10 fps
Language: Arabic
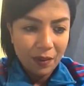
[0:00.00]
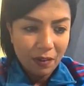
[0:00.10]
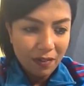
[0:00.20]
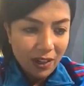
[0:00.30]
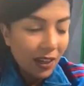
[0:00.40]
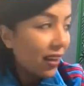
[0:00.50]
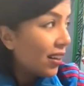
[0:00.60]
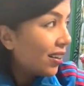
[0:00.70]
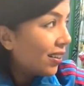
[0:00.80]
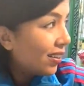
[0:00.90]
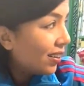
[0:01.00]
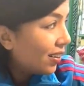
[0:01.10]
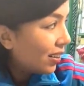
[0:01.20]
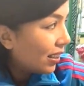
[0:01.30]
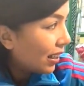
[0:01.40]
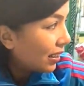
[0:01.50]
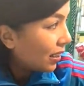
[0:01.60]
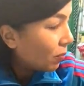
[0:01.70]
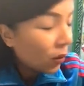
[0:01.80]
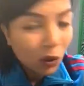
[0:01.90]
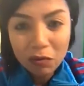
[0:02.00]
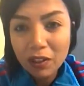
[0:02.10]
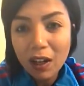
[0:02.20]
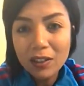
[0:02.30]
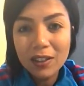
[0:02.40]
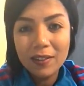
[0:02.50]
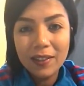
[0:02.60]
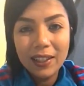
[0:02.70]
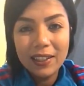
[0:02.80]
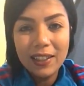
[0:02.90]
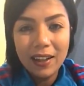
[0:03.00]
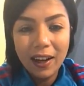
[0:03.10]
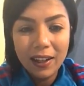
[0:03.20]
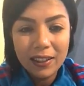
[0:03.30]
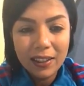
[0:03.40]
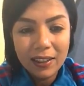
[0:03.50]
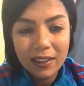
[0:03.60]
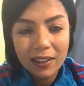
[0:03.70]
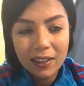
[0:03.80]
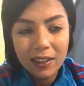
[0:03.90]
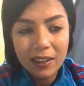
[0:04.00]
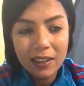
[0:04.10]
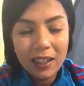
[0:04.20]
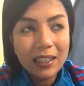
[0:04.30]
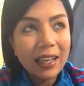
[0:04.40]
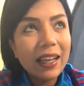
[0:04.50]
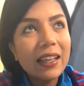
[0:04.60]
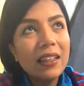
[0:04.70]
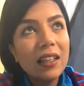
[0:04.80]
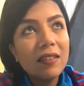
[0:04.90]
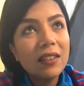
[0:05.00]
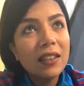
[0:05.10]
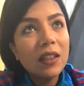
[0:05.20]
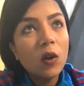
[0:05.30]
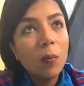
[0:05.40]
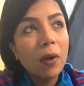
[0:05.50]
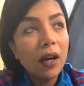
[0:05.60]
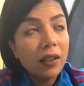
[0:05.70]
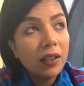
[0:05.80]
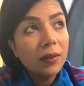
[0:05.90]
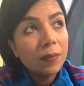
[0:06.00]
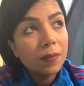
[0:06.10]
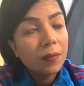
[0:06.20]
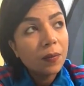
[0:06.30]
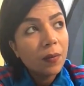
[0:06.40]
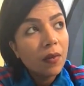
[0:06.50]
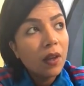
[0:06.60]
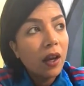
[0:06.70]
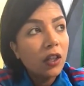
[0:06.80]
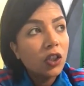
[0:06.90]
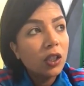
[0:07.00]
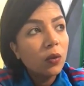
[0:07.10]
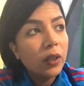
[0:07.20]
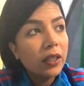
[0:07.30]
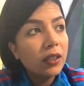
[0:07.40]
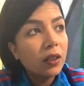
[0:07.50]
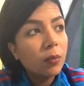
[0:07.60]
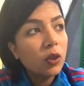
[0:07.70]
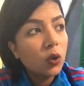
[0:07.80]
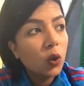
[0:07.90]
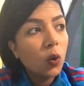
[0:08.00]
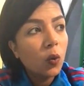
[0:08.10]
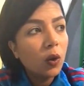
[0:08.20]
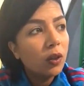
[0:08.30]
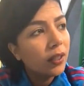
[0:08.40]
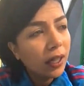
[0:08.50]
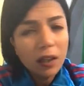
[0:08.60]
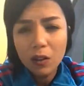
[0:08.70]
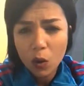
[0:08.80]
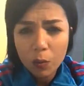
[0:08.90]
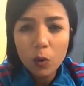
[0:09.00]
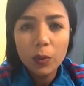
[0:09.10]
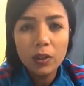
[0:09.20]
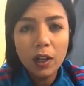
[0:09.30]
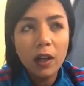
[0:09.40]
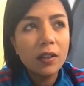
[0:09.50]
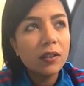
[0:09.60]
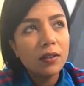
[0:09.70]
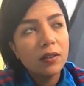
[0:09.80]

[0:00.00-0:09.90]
فأنا يعني الموقف ده أثر فيا جدا الحقيقة لأن أنا تخيلت نفسي إن أنا أم قاعدة عشان ولادي يتبسطوا جوه قلت يا أم بتضحي